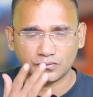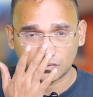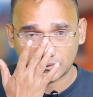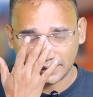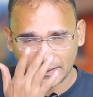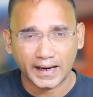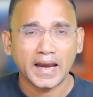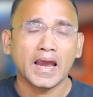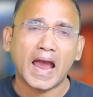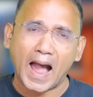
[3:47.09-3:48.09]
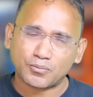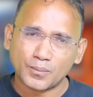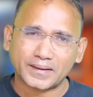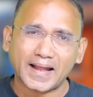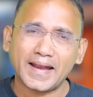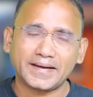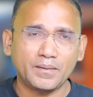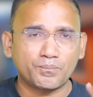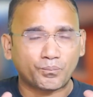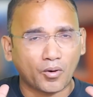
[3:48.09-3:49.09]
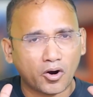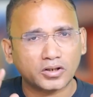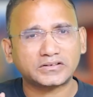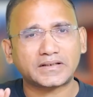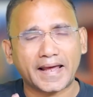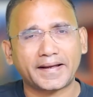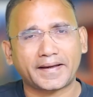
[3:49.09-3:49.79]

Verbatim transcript: होती है आपको पता है कि बहुत सारे